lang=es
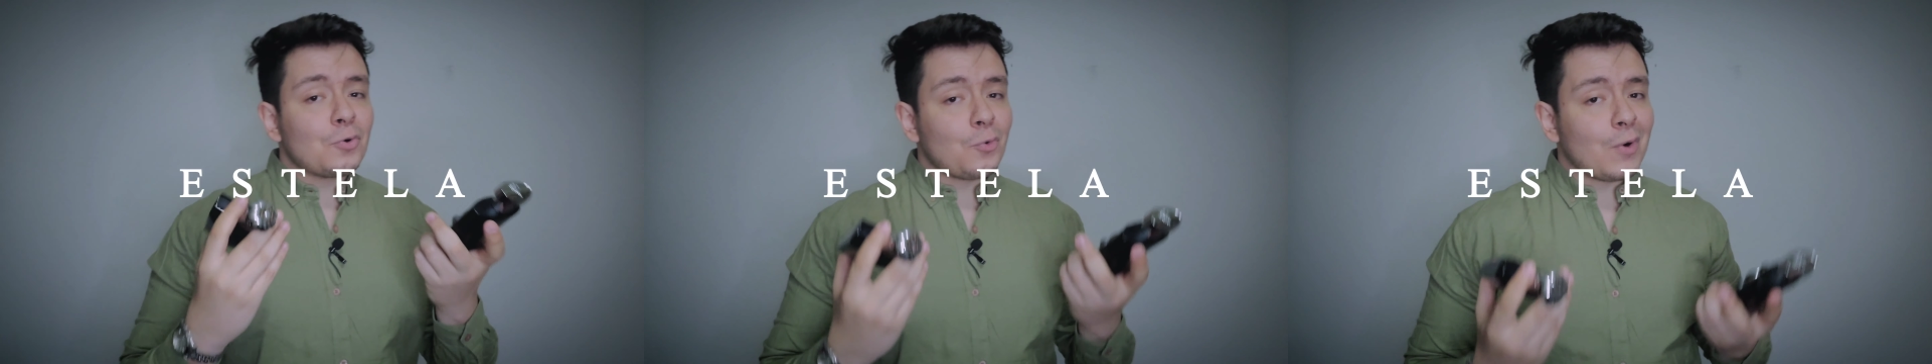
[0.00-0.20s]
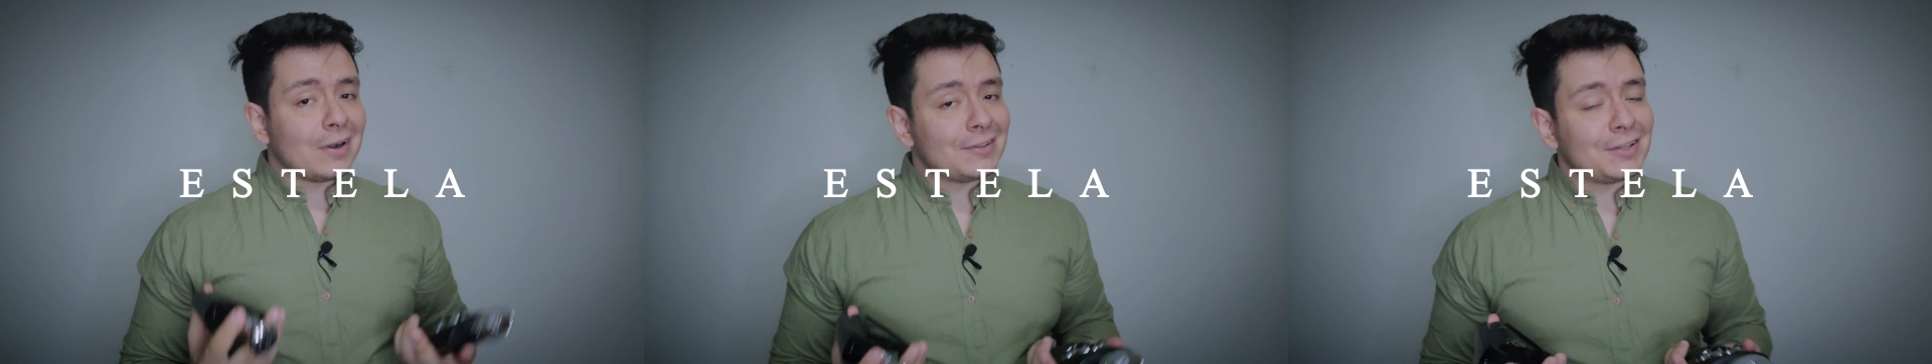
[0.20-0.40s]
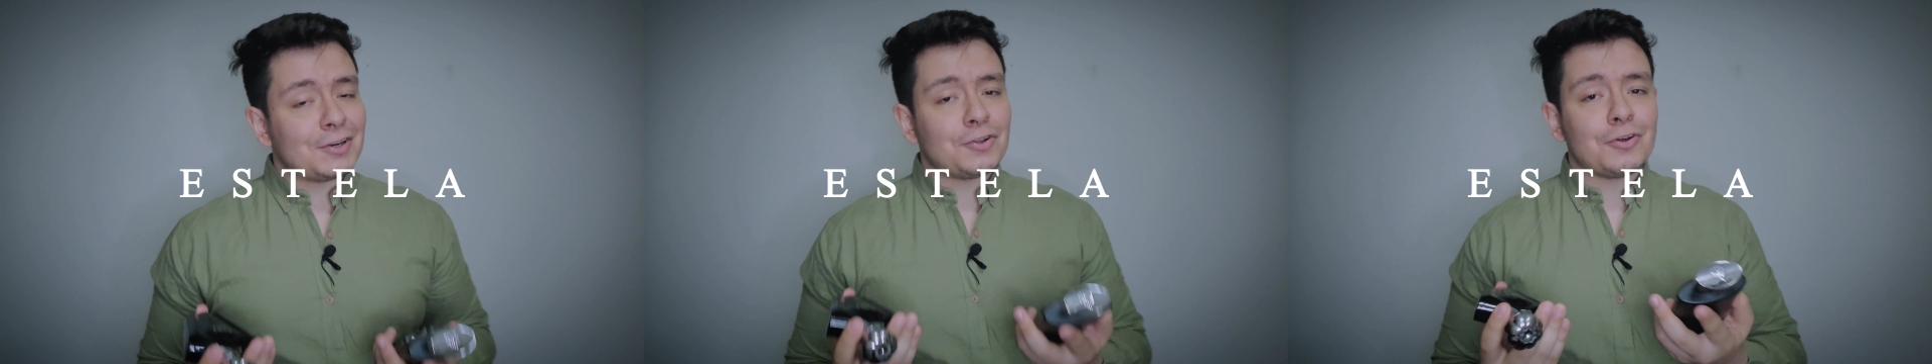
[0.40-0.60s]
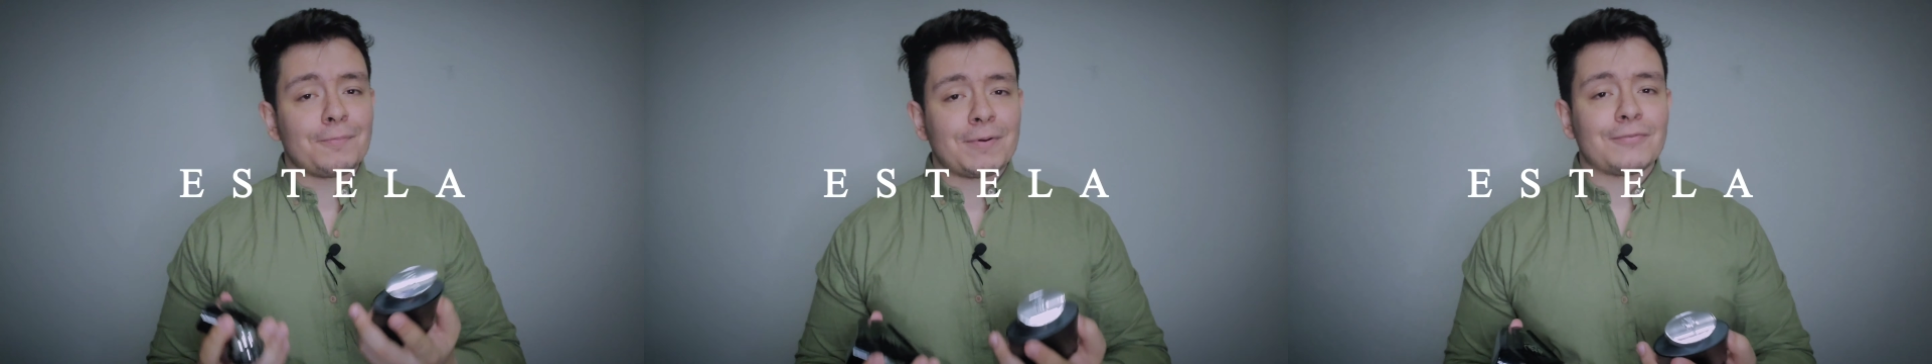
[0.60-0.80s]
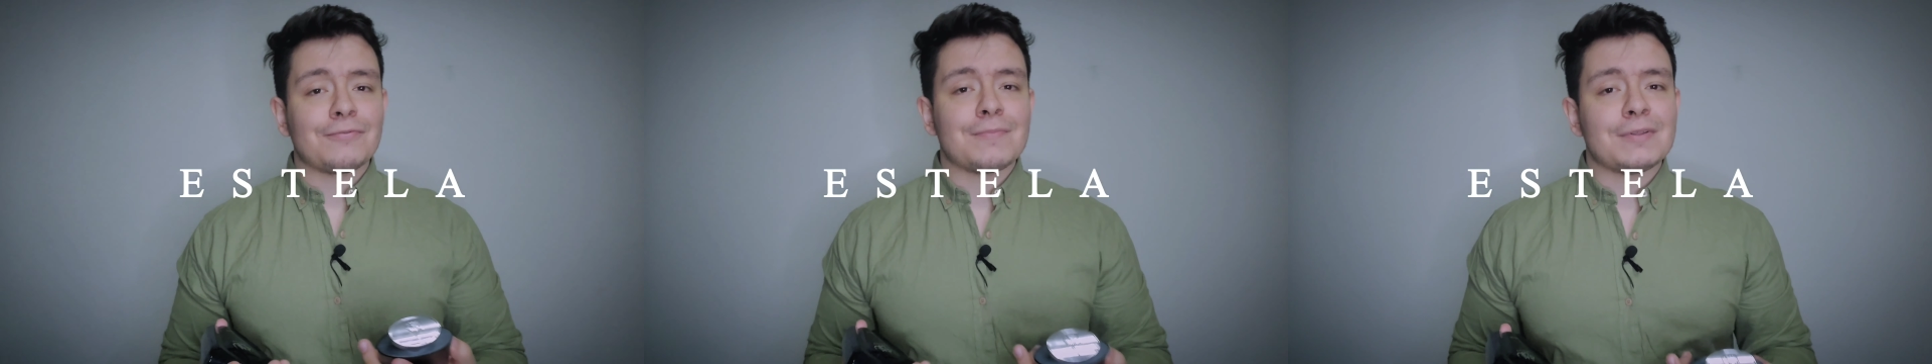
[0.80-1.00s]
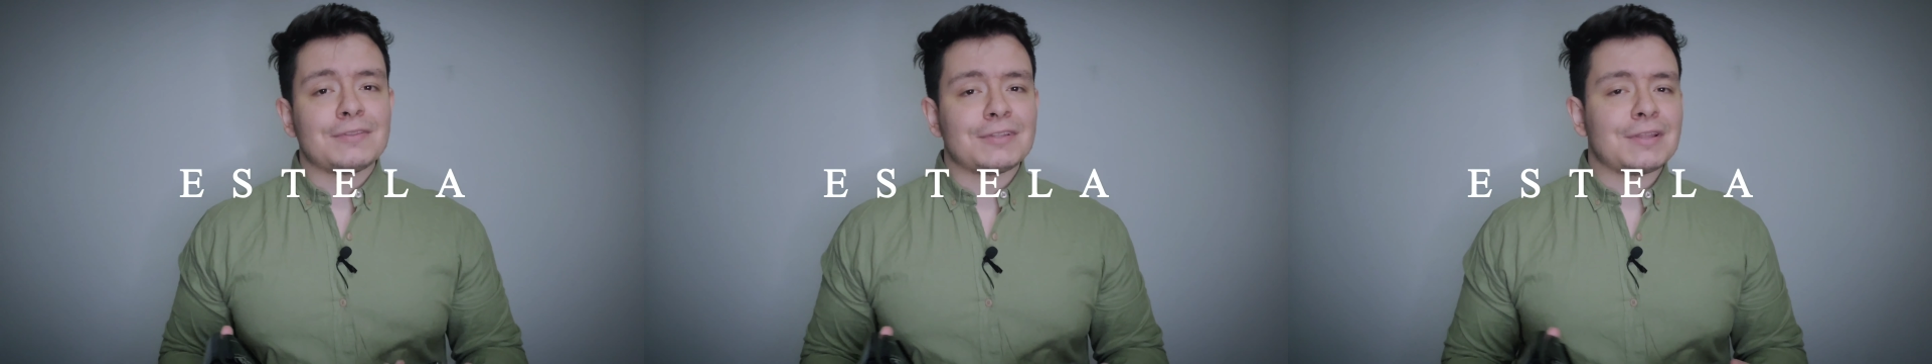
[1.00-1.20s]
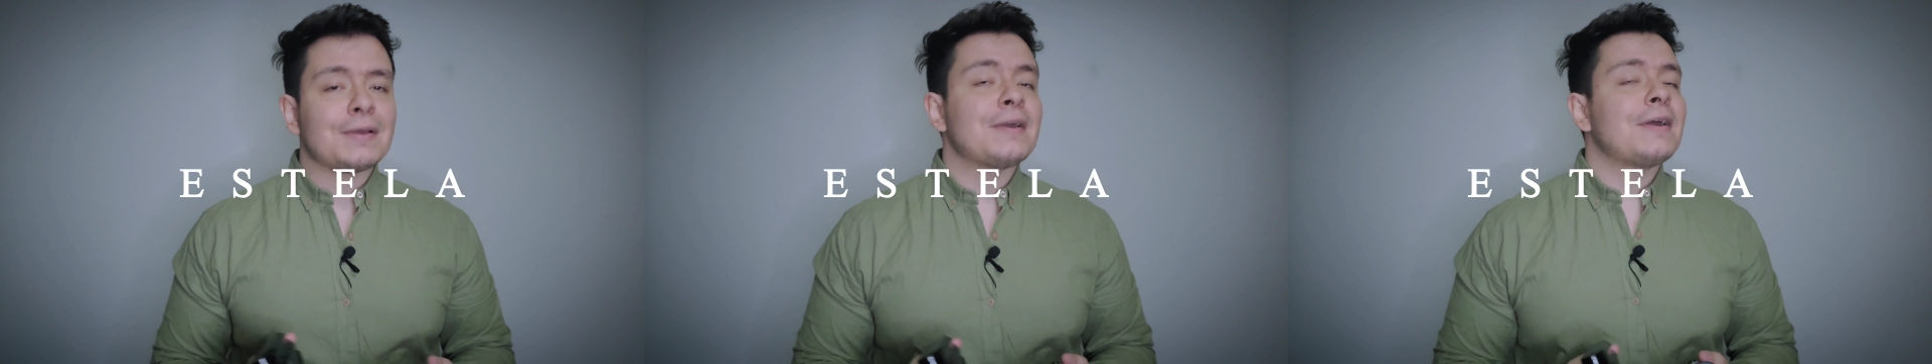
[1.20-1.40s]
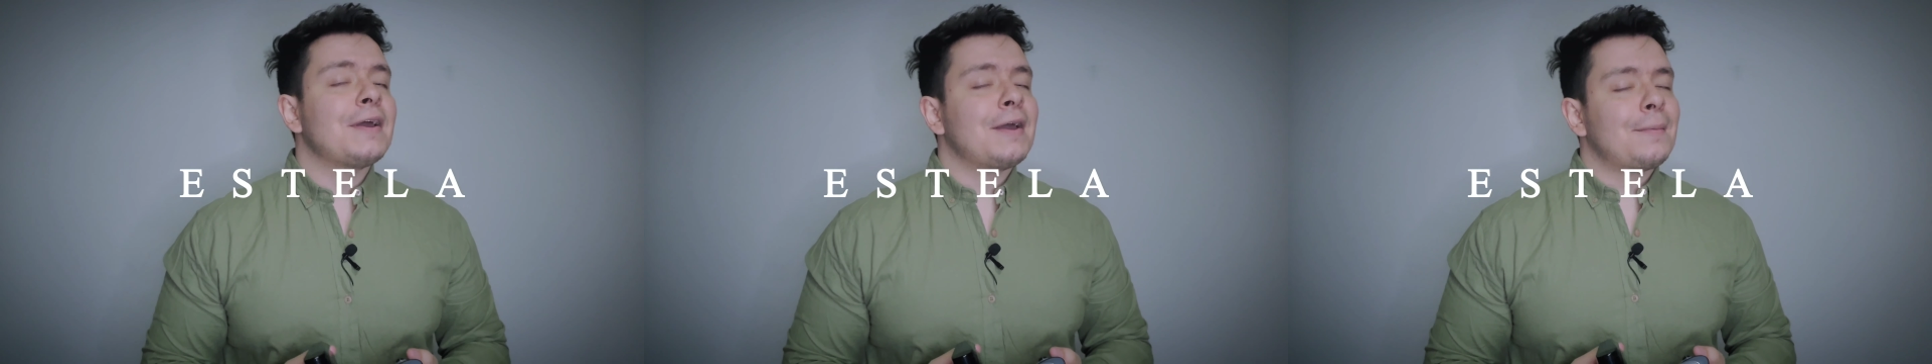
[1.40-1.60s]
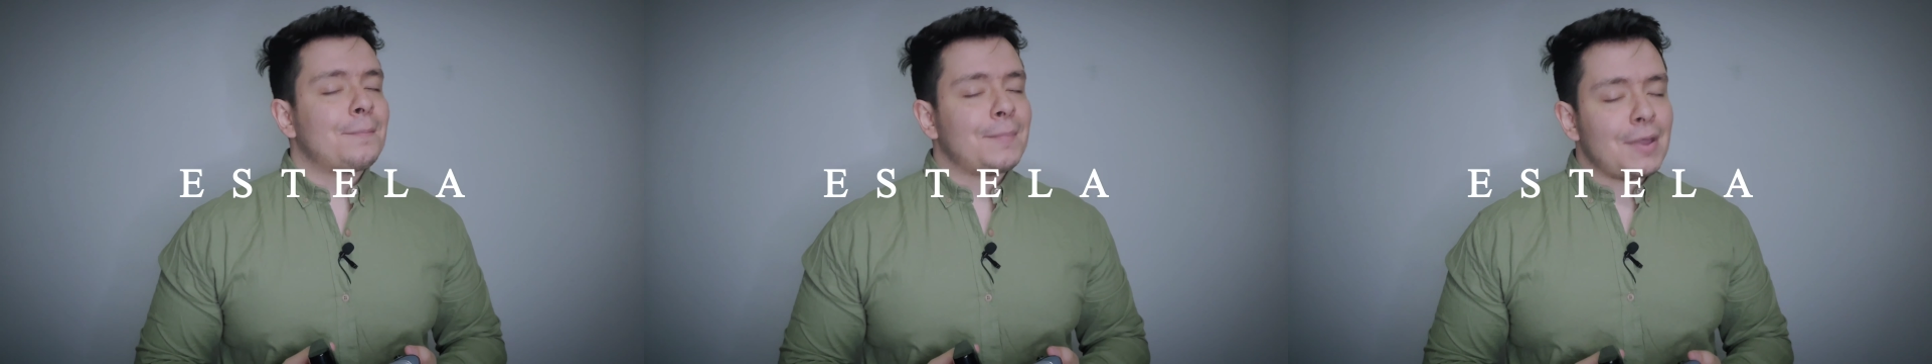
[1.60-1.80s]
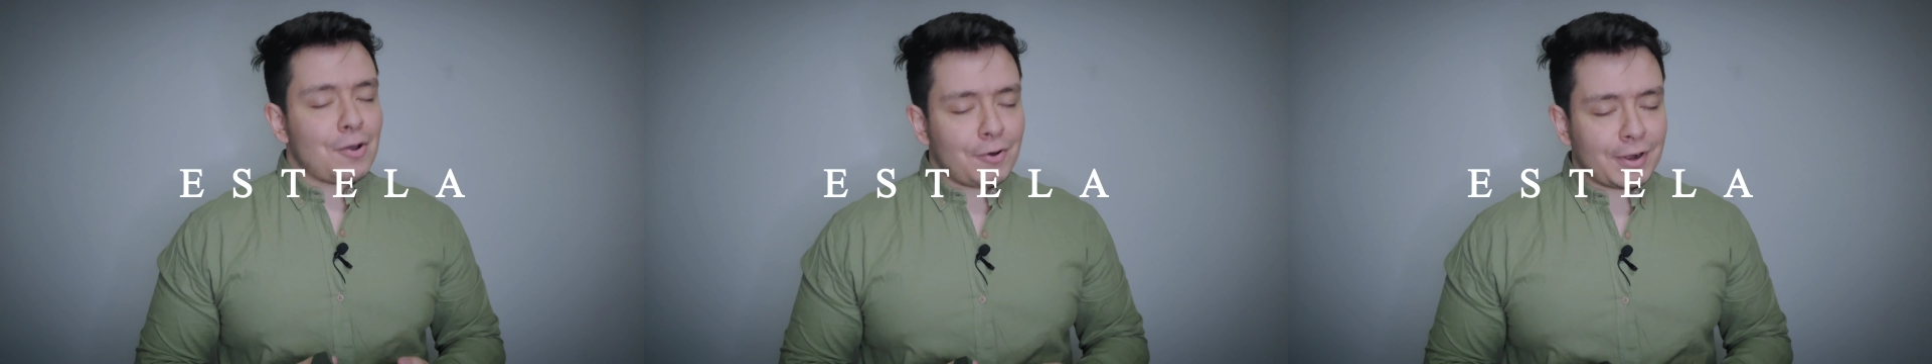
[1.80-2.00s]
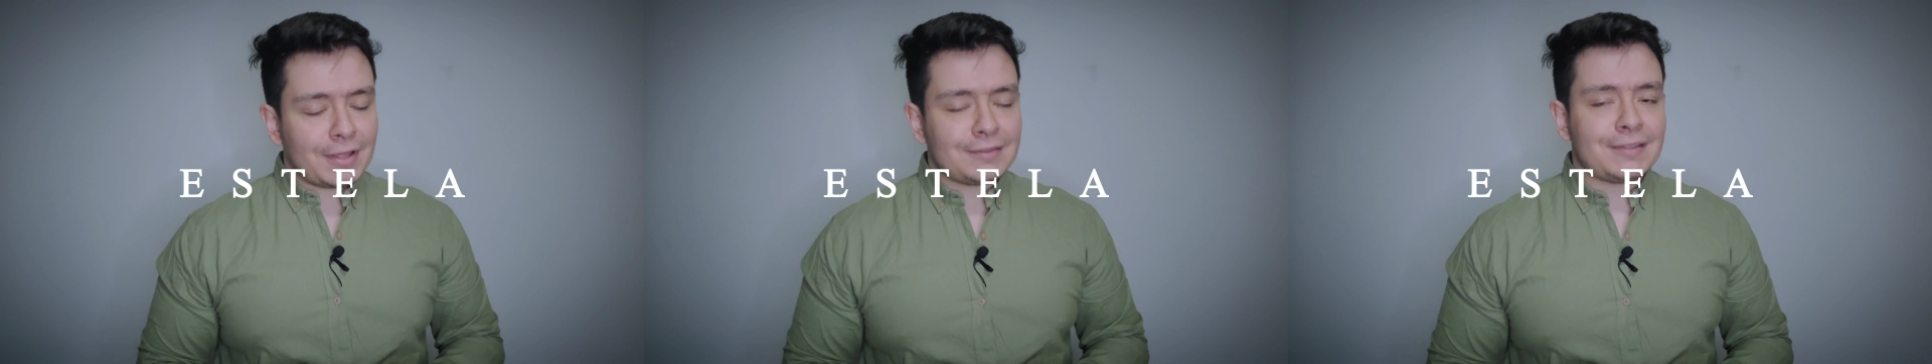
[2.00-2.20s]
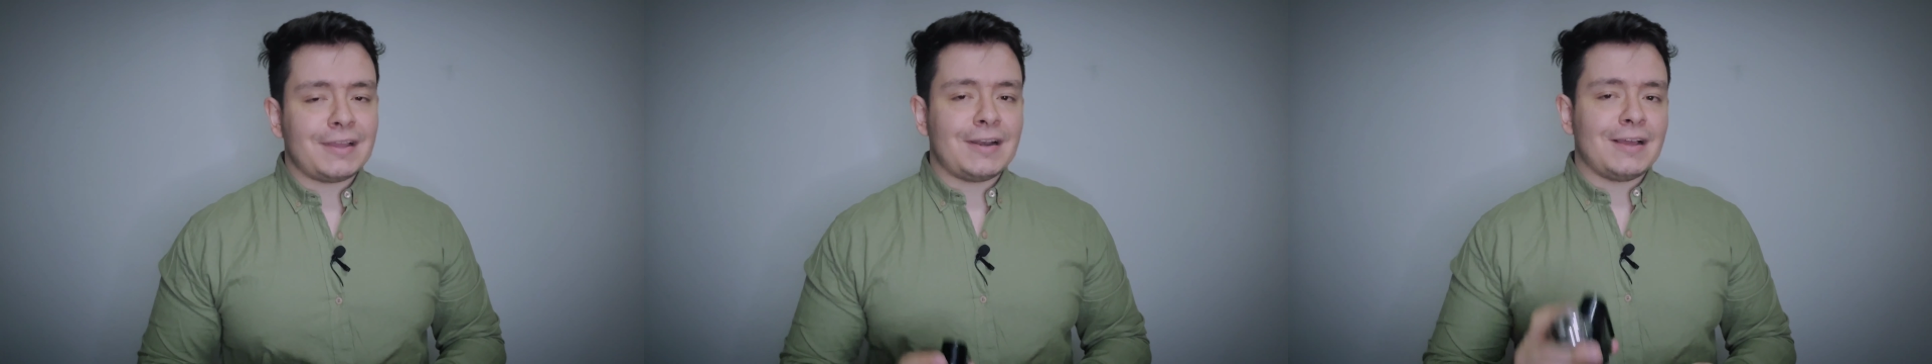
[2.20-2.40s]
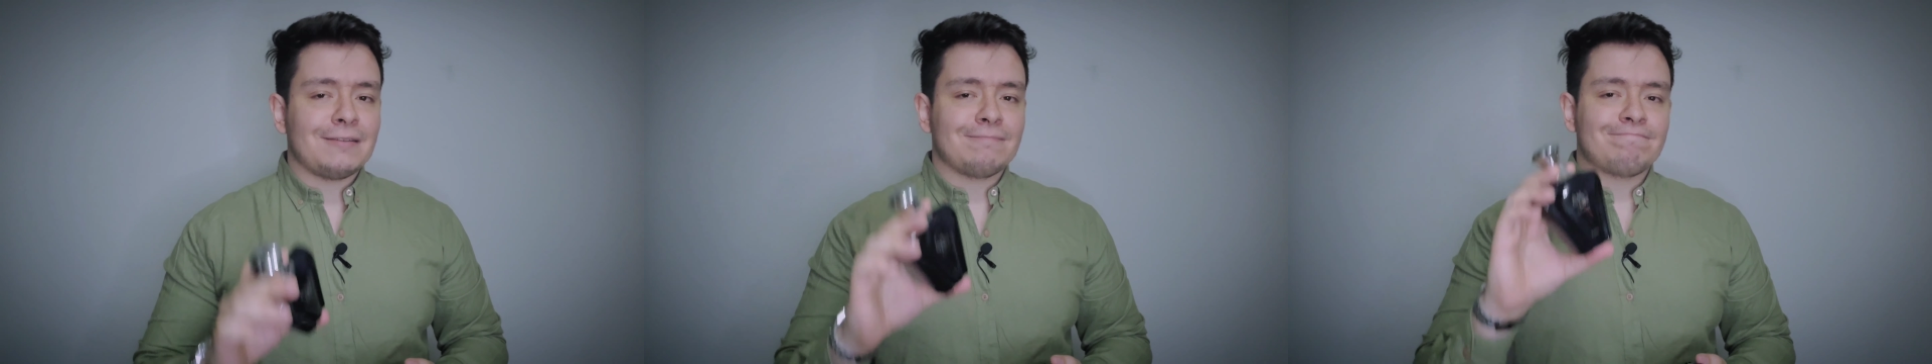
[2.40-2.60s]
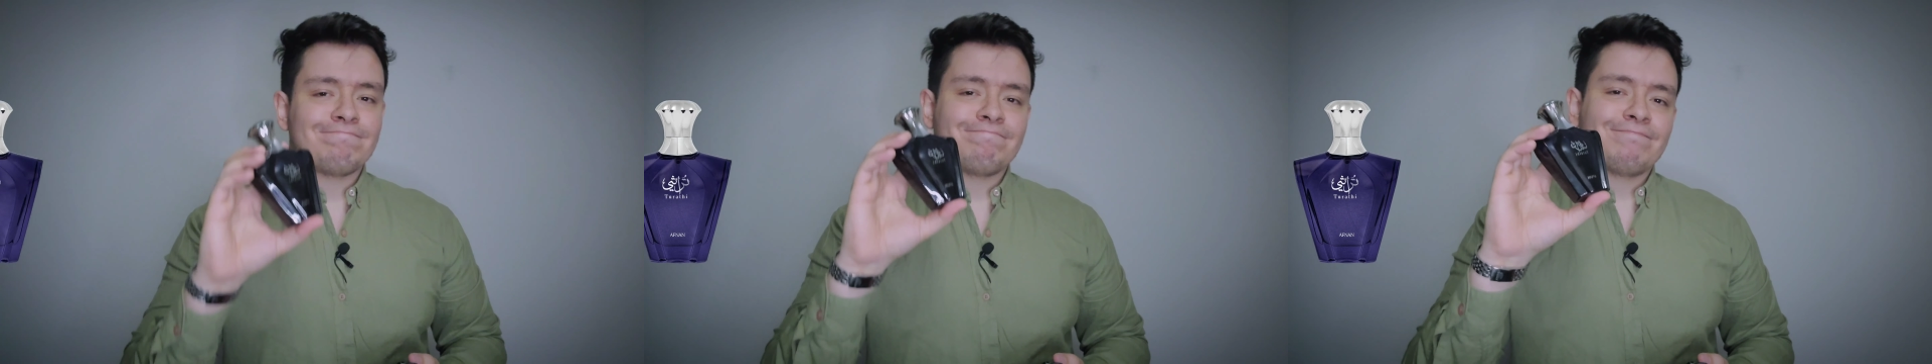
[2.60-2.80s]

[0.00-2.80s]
¿Cuál de los dos perfumes tiene mejor estela?